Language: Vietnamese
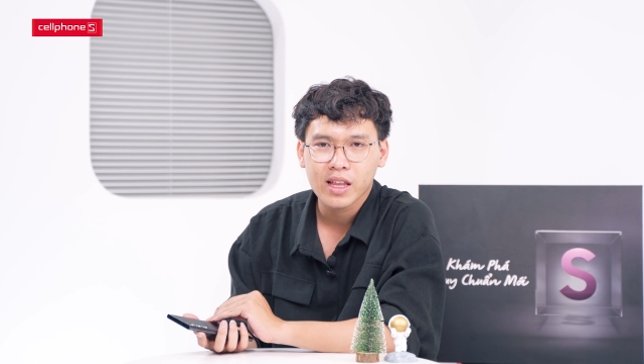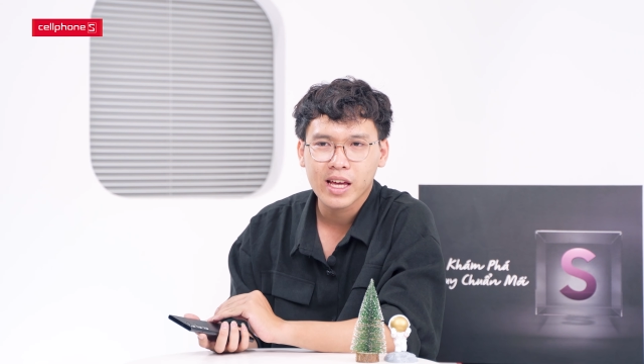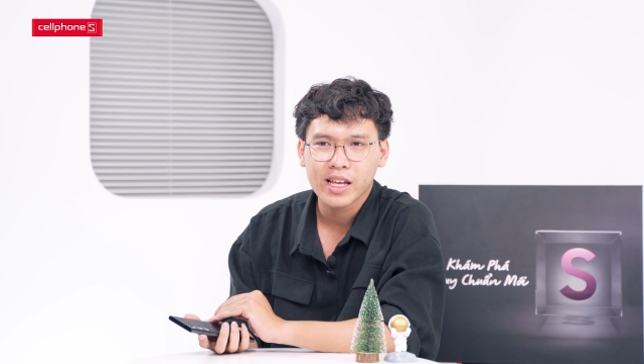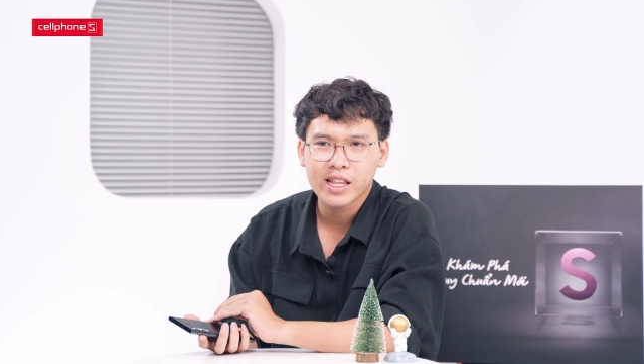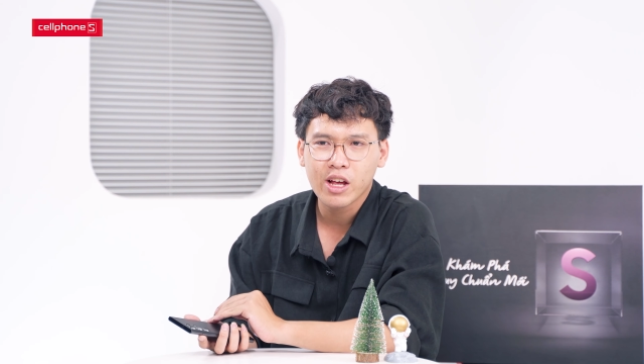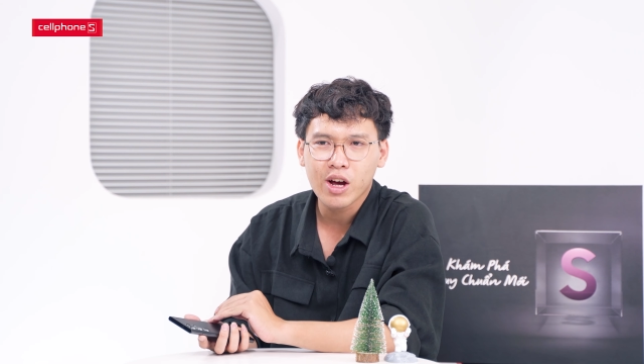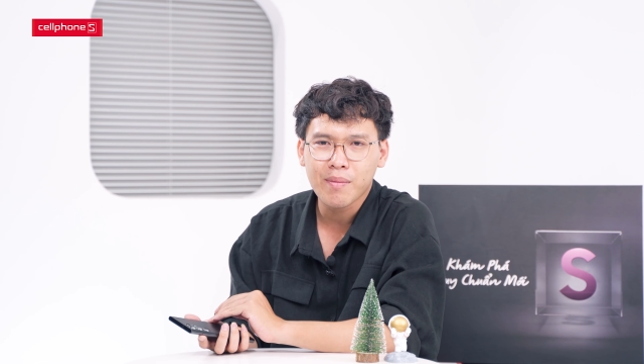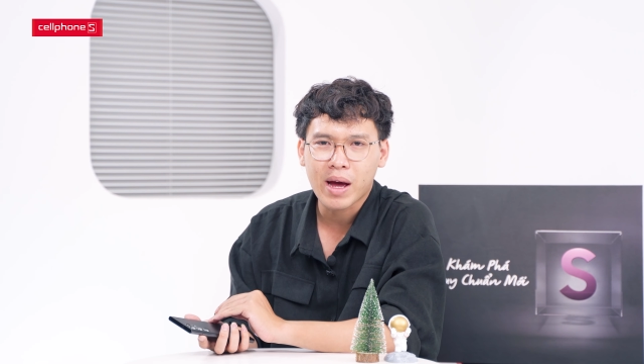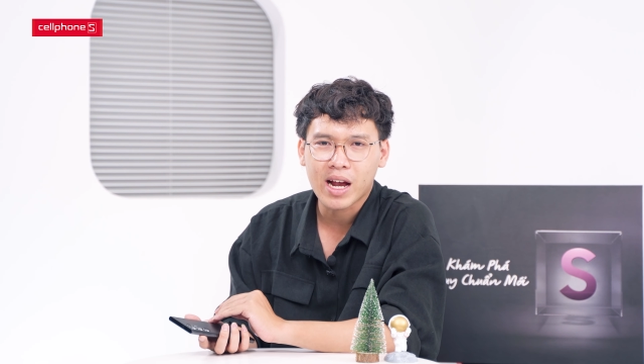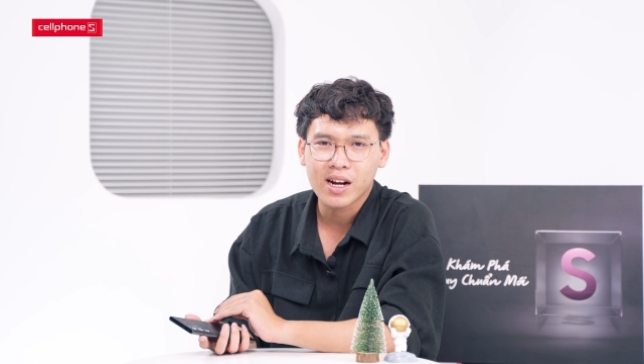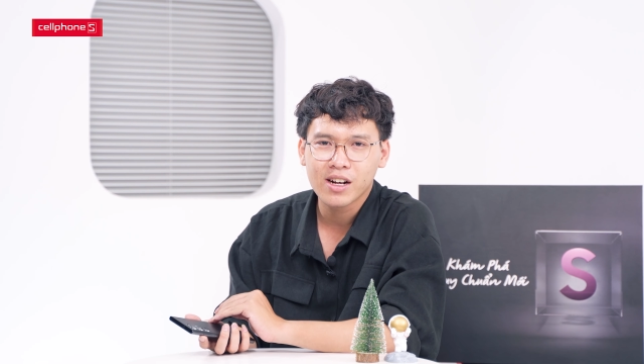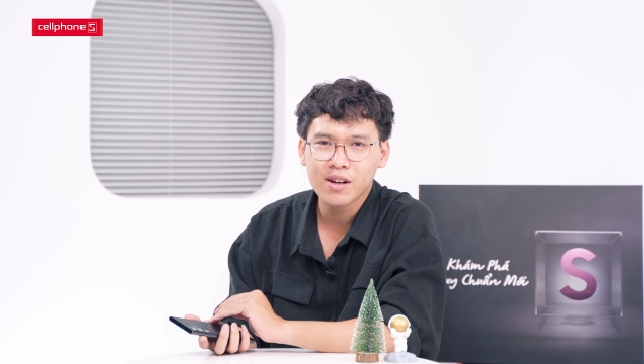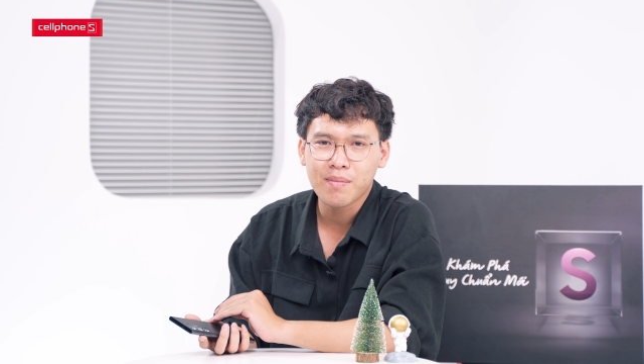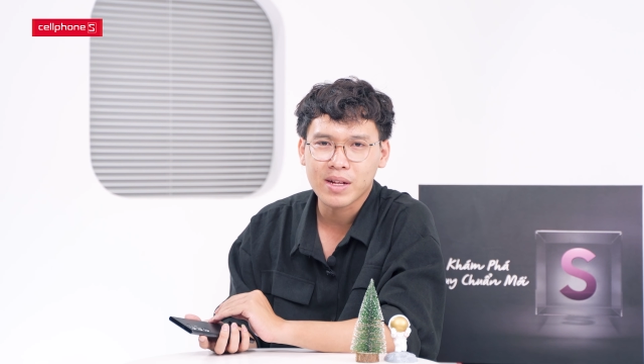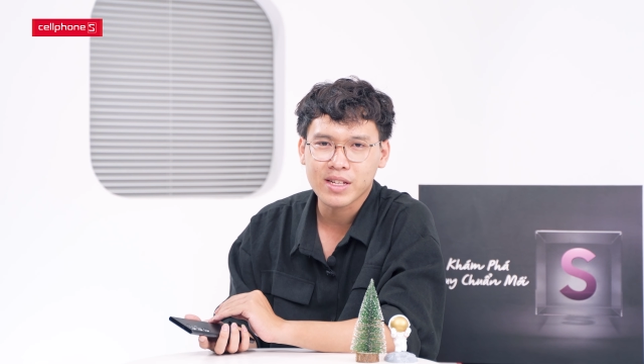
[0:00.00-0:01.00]
Thì nếu các
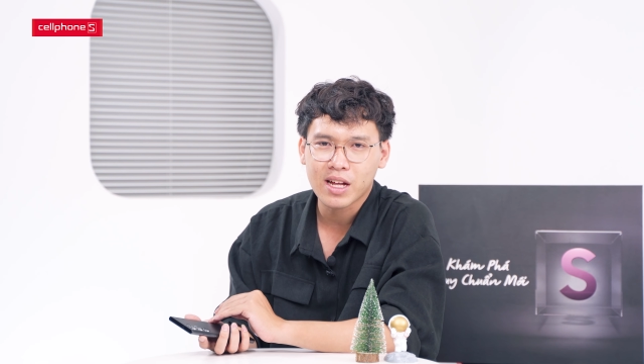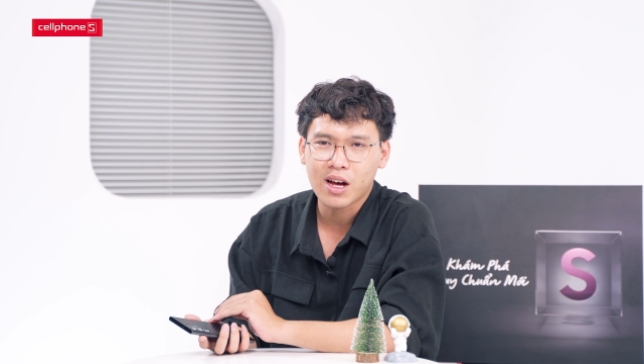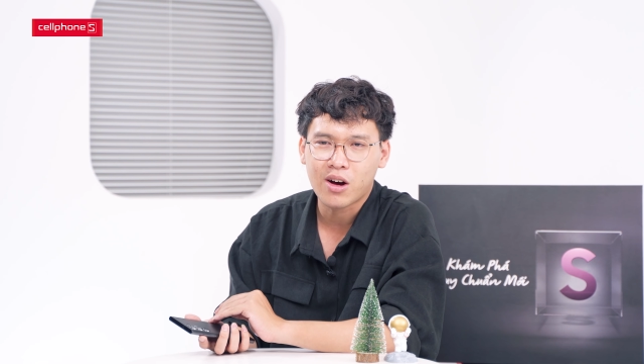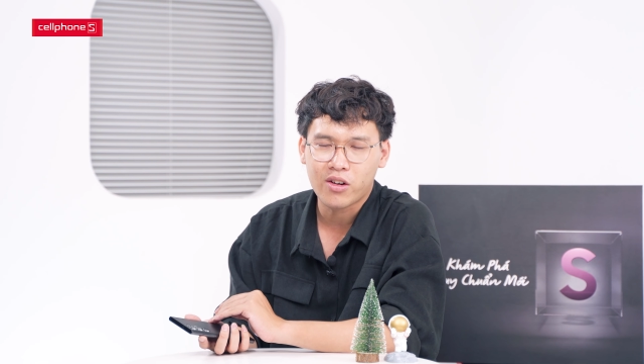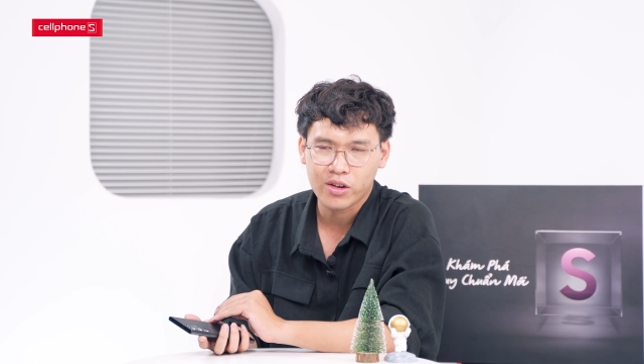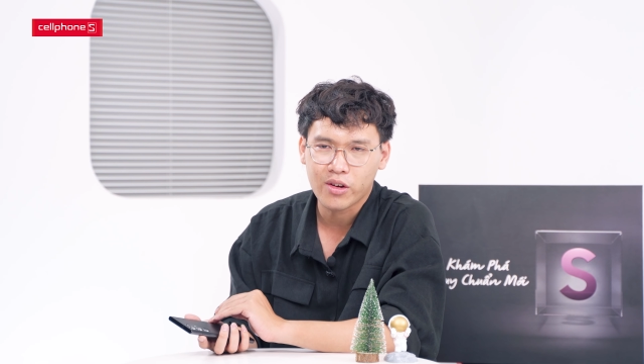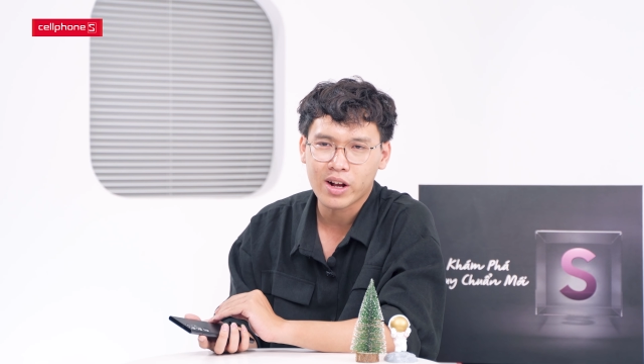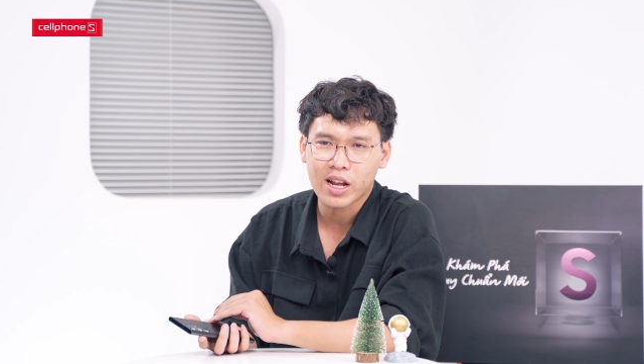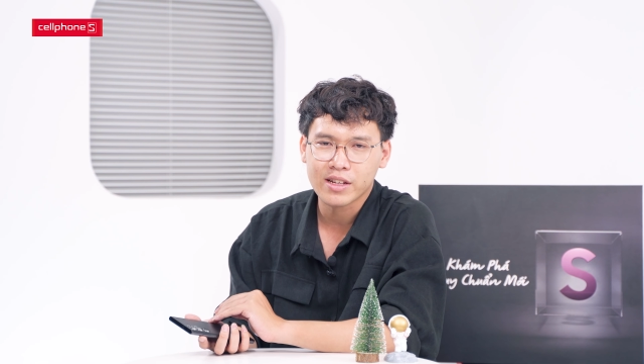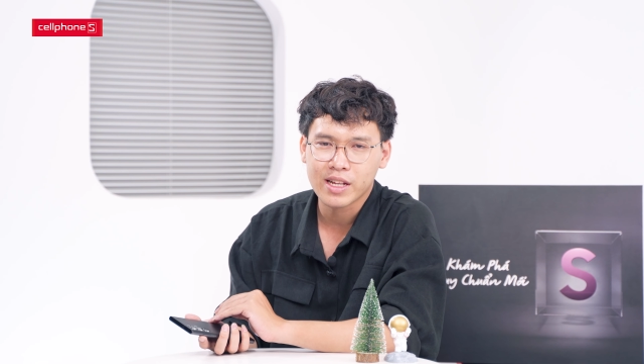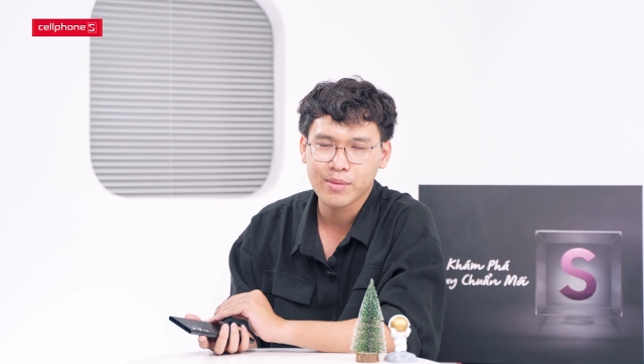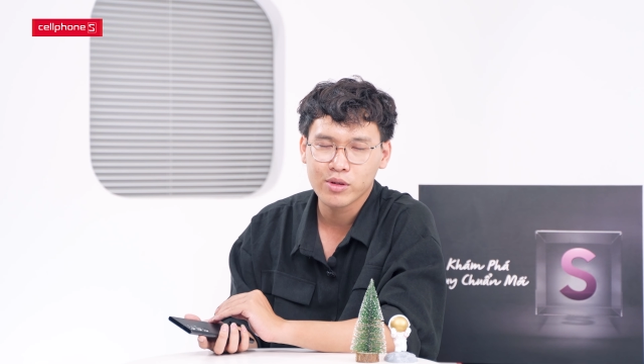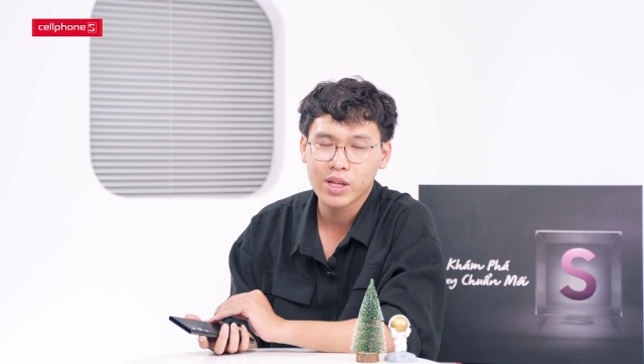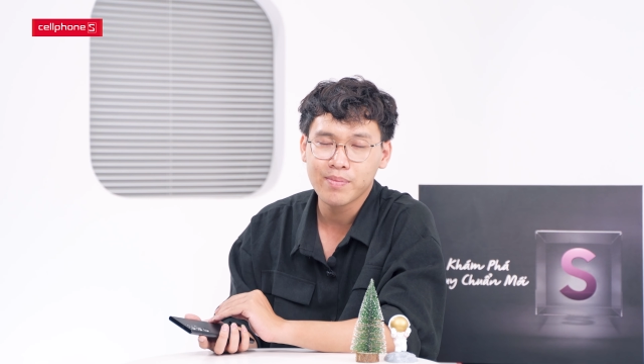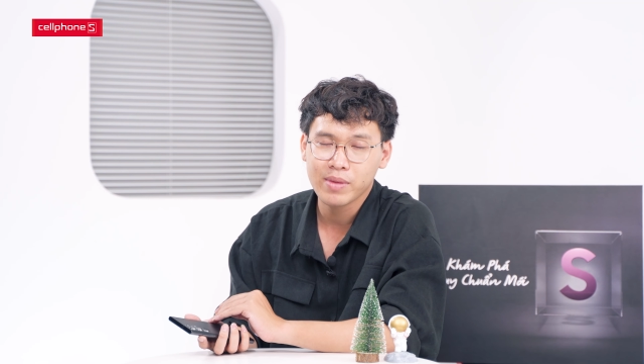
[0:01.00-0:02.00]
bạn lướt mạng xã hội hoặc là
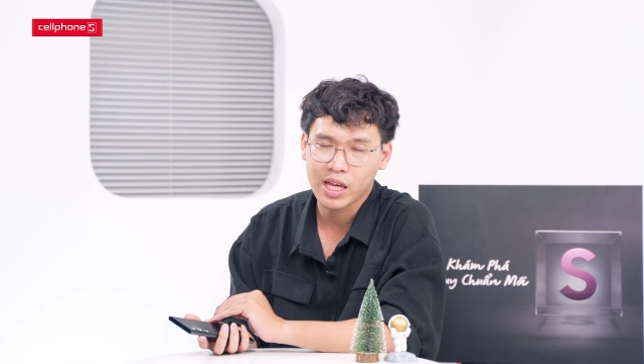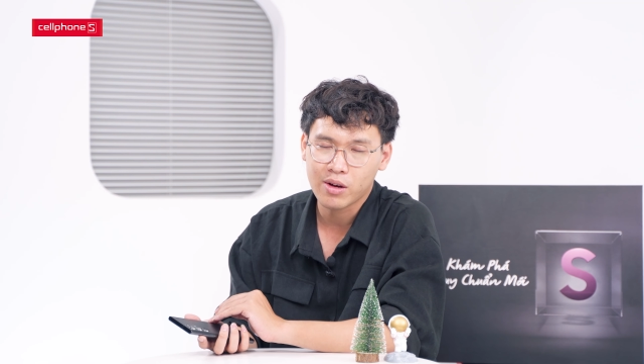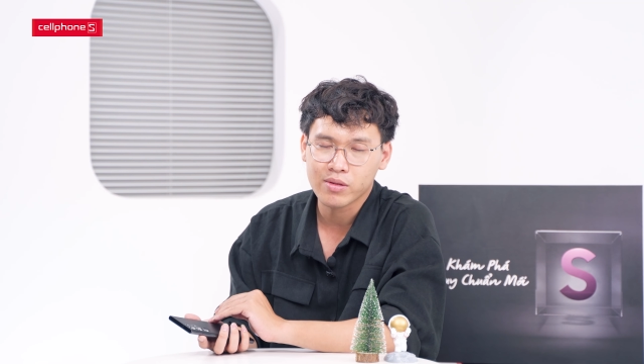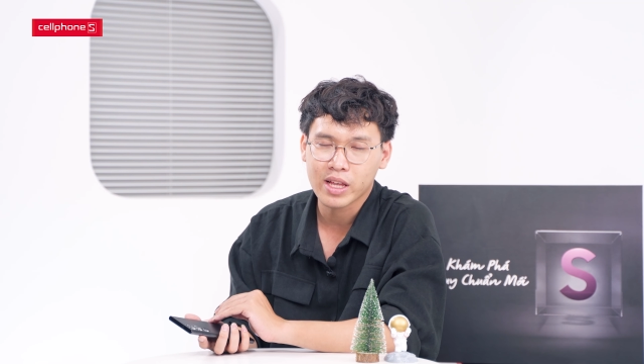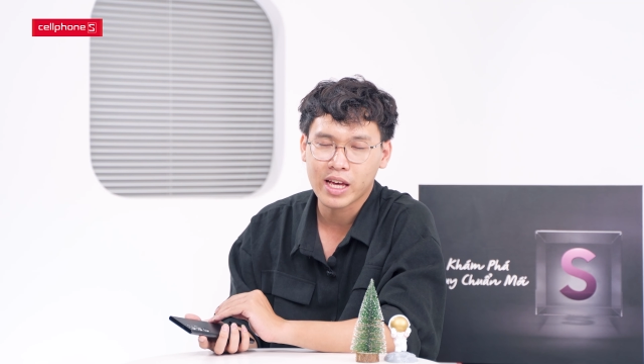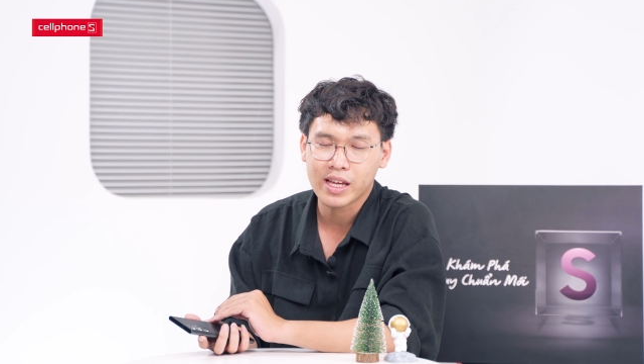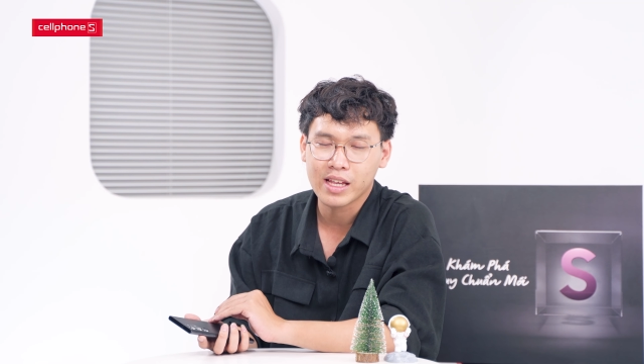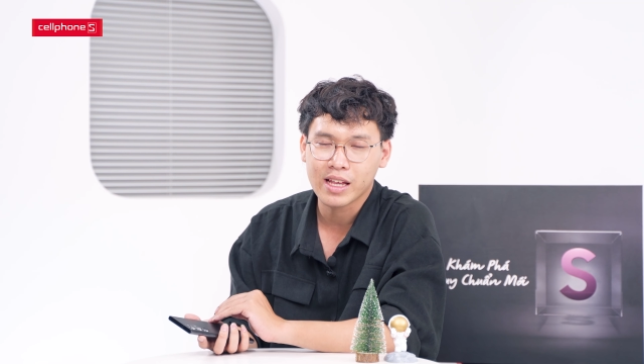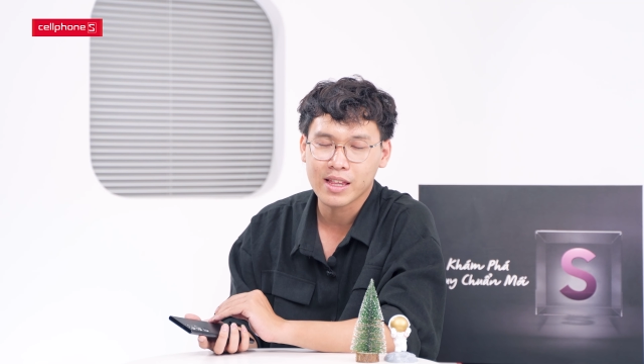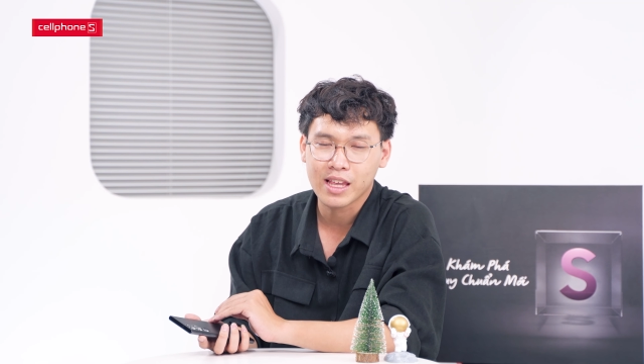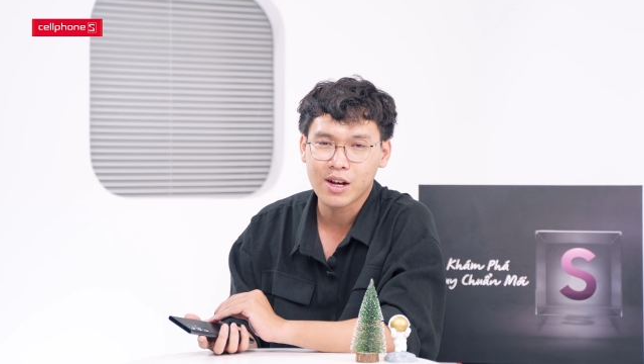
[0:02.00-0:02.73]
xem YouTube nhiều thì